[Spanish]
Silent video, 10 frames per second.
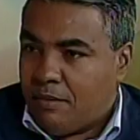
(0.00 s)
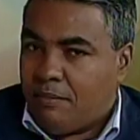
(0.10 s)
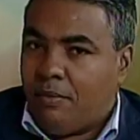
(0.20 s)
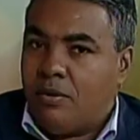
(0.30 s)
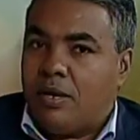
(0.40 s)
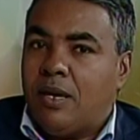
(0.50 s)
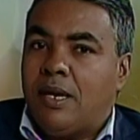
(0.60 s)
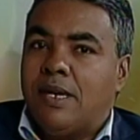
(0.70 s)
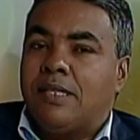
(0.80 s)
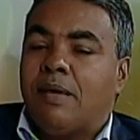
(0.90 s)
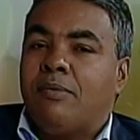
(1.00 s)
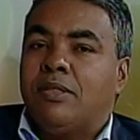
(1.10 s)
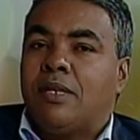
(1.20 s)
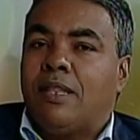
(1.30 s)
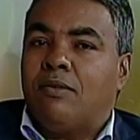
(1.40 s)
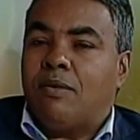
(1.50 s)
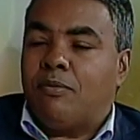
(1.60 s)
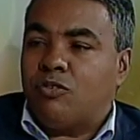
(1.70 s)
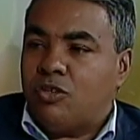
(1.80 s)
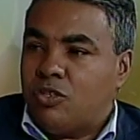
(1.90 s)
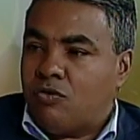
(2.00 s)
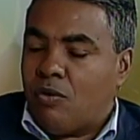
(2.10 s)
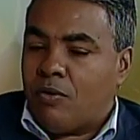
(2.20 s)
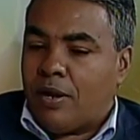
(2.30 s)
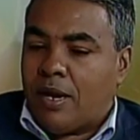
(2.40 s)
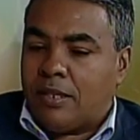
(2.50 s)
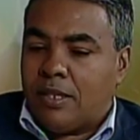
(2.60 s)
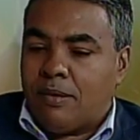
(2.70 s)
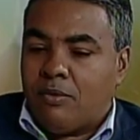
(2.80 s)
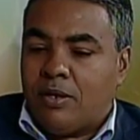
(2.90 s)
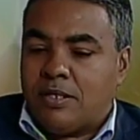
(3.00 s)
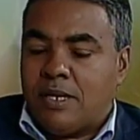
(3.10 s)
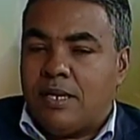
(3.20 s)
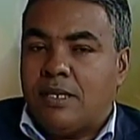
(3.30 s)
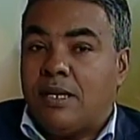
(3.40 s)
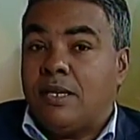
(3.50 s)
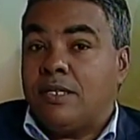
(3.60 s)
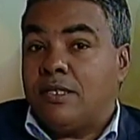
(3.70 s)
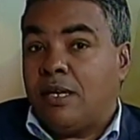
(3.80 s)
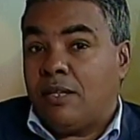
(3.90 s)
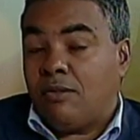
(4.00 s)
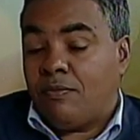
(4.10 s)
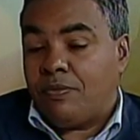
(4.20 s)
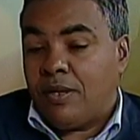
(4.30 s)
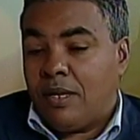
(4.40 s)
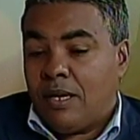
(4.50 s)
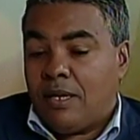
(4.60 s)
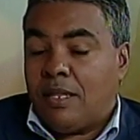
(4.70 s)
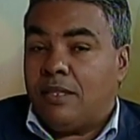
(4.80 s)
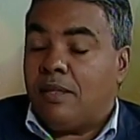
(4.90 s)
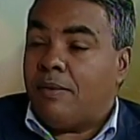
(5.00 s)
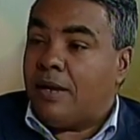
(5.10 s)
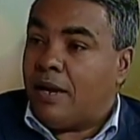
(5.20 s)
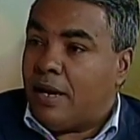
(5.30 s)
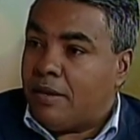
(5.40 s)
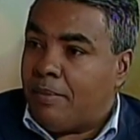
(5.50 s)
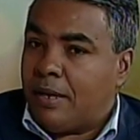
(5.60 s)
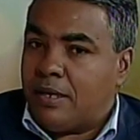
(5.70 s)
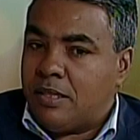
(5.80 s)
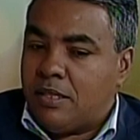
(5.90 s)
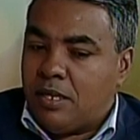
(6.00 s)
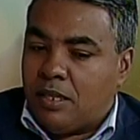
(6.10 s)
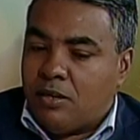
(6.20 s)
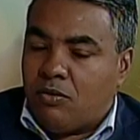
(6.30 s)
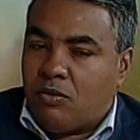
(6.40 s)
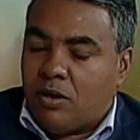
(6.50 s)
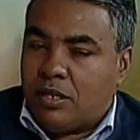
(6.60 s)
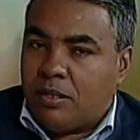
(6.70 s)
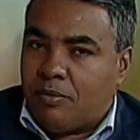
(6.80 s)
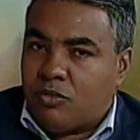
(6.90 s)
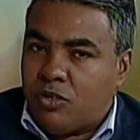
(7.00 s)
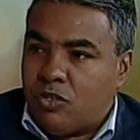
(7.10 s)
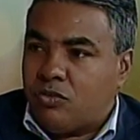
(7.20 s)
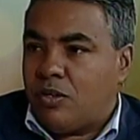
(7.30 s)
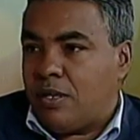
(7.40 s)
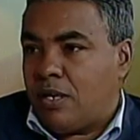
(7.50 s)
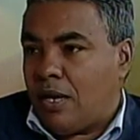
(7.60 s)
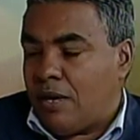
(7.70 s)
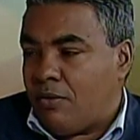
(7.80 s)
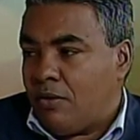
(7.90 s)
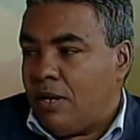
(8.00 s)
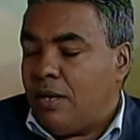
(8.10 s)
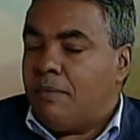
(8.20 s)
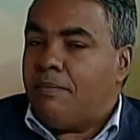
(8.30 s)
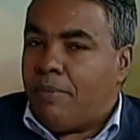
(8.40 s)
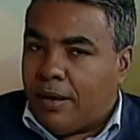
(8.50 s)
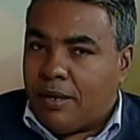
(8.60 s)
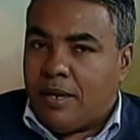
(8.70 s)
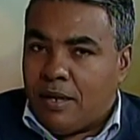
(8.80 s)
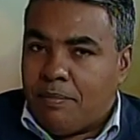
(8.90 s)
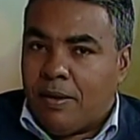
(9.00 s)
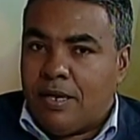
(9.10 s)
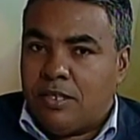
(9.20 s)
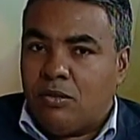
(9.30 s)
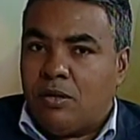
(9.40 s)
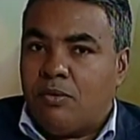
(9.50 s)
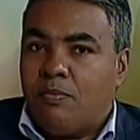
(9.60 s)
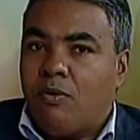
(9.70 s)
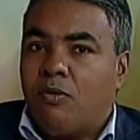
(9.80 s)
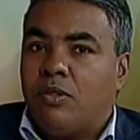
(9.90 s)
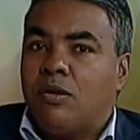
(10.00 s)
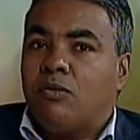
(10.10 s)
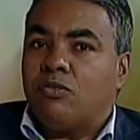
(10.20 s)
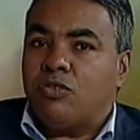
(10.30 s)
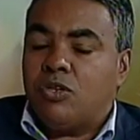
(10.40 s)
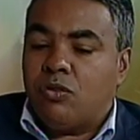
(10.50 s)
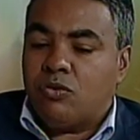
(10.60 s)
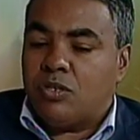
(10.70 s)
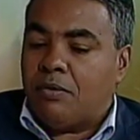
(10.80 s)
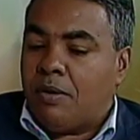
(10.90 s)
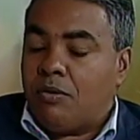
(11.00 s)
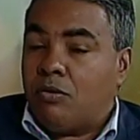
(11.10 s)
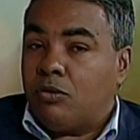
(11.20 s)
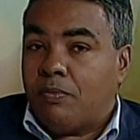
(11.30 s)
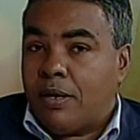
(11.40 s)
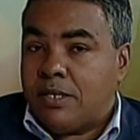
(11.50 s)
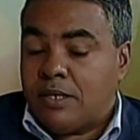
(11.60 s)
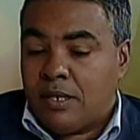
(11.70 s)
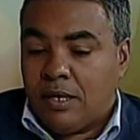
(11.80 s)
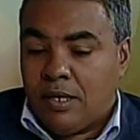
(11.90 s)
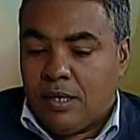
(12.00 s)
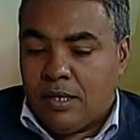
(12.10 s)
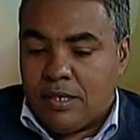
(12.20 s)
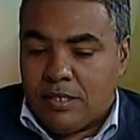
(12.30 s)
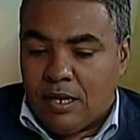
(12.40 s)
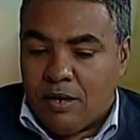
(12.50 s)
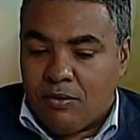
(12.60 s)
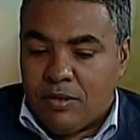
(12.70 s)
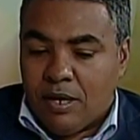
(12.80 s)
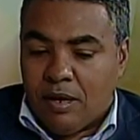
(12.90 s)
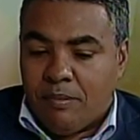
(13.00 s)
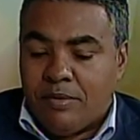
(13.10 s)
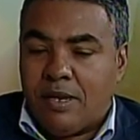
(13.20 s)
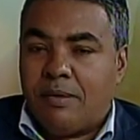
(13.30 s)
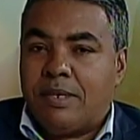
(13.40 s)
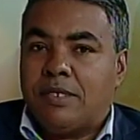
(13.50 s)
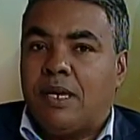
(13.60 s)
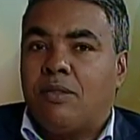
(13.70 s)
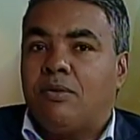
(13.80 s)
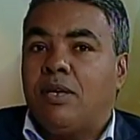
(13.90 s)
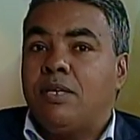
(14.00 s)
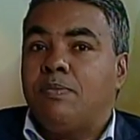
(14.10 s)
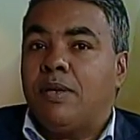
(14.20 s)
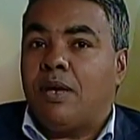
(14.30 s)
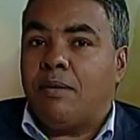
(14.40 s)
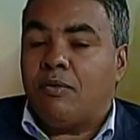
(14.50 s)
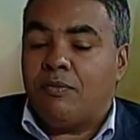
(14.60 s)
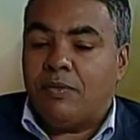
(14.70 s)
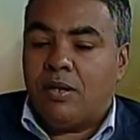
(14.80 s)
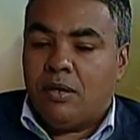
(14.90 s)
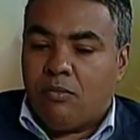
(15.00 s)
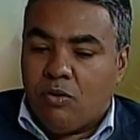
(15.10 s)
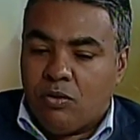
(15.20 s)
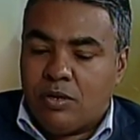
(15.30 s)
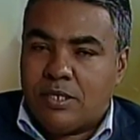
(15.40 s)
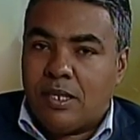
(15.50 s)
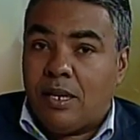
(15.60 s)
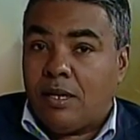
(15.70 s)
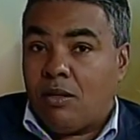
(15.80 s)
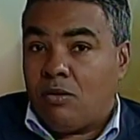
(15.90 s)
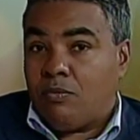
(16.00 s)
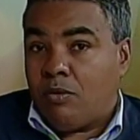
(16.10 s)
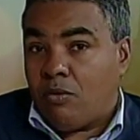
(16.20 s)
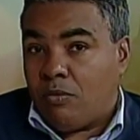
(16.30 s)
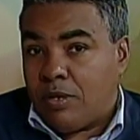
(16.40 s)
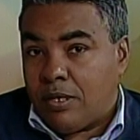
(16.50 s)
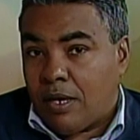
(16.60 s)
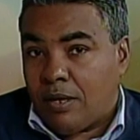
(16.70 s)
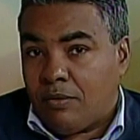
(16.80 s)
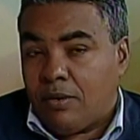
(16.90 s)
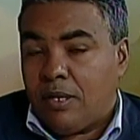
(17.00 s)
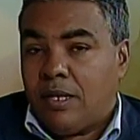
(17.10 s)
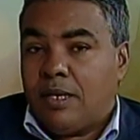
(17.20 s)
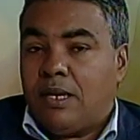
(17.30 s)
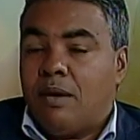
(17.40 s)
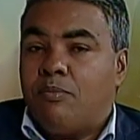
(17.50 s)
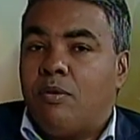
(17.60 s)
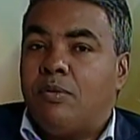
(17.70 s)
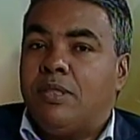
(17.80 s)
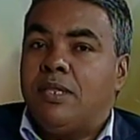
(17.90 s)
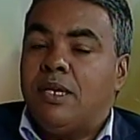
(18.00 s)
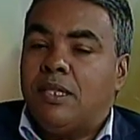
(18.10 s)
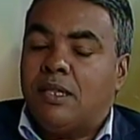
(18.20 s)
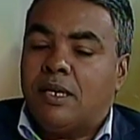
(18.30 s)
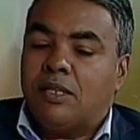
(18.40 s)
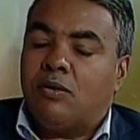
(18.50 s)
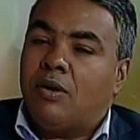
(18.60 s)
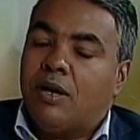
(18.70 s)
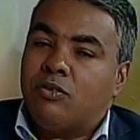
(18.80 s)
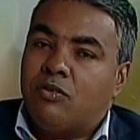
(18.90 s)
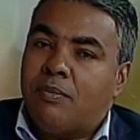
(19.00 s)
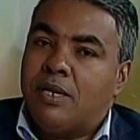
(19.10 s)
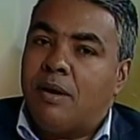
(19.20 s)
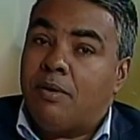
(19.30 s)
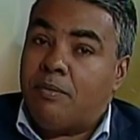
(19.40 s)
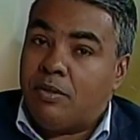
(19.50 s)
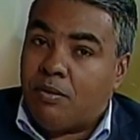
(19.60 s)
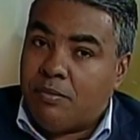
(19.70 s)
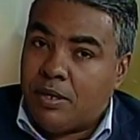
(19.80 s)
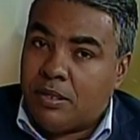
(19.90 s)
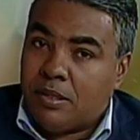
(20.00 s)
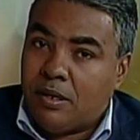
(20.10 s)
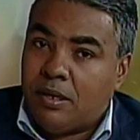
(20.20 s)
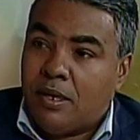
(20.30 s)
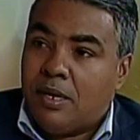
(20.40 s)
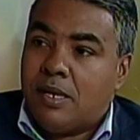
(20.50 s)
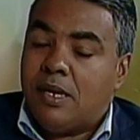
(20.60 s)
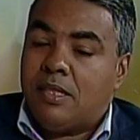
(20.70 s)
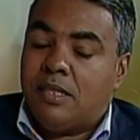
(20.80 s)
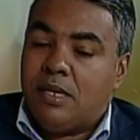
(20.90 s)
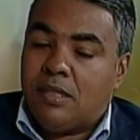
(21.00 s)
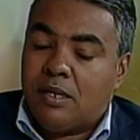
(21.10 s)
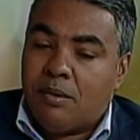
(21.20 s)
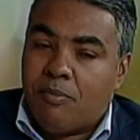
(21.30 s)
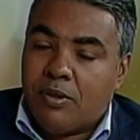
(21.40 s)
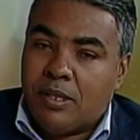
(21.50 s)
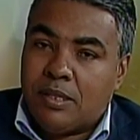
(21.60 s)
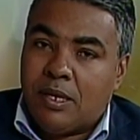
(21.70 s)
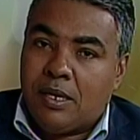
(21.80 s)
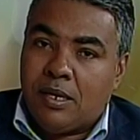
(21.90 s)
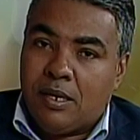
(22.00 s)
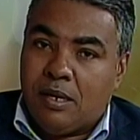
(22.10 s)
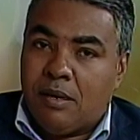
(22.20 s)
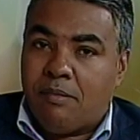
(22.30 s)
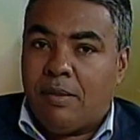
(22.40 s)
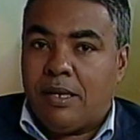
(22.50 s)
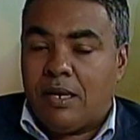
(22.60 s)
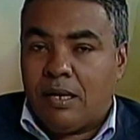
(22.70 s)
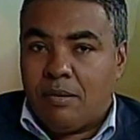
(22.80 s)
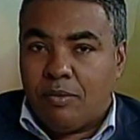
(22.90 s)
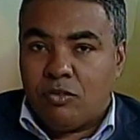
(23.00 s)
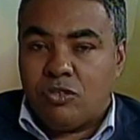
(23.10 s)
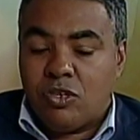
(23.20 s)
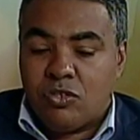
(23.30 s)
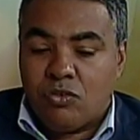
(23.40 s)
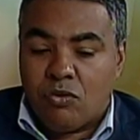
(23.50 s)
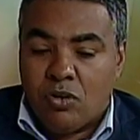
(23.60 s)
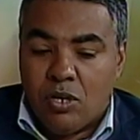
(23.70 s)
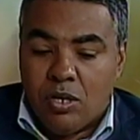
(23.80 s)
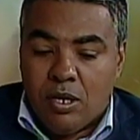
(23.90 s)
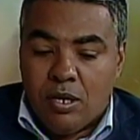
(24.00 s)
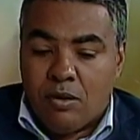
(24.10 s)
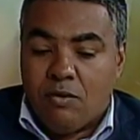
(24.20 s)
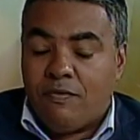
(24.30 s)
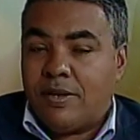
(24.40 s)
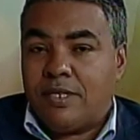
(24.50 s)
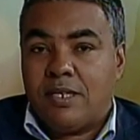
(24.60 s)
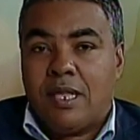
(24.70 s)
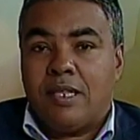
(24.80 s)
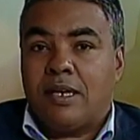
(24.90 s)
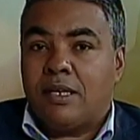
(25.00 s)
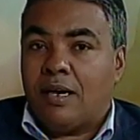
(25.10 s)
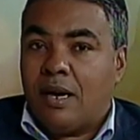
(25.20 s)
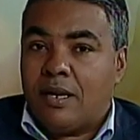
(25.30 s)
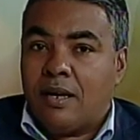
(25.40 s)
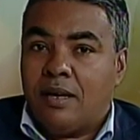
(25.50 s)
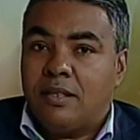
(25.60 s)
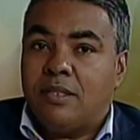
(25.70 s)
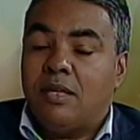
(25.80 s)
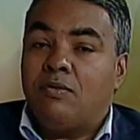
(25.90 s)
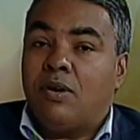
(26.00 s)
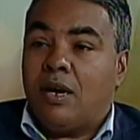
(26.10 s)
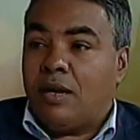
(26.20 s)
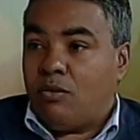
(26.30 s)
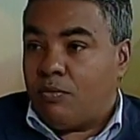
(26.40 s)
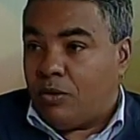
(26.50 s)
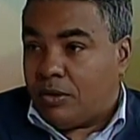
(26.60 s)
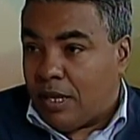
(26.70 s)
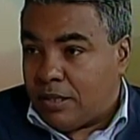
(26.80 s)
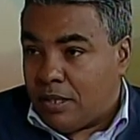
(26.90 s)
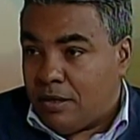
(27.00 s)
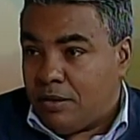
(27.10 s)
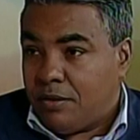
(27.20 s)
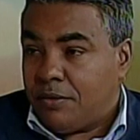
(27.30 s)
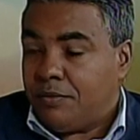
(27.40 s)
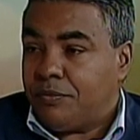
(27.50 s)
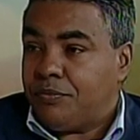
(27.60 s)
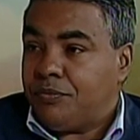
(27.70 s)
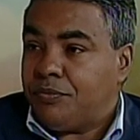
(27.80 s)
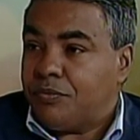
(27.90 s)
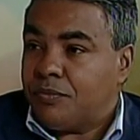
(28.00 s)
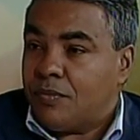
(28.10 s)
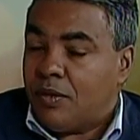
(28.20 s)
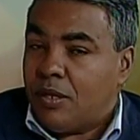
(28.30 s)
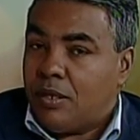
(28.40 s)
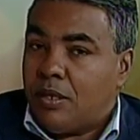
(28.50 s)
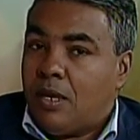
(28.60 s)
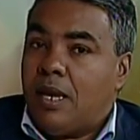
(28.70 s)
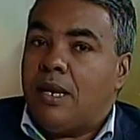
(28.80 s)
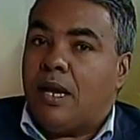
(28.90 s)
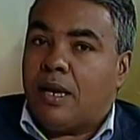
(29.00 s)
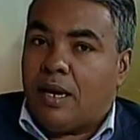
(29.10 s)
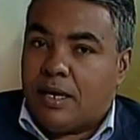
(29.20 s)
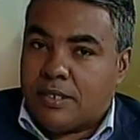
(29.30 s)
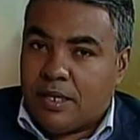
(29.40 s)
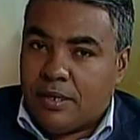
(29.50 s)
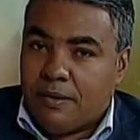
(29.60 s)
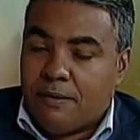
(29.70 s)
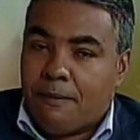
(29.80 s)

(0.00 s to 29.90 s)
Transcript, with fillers: porque estamos entrando en el proceso. Ahora tenemos que seguir diligenciando la entidad bancaria para que entiendan y conozcan este proceso. Sabes que es algo en el país todavía un poco desconocido, sin embargo en otros países es algo ya bien avanzado. ¿Qué esperamos? Bueno, que sea del agrado del pueblo dominicano, que el pueblo entienda que estos carros son amigables al medio ambiente, que entienda que pueden eh, manejar el proceso eh, con facilidad de recarga, tiene un cargador portátil. ¿Y dónde recargan? ¿Eh? En la casa.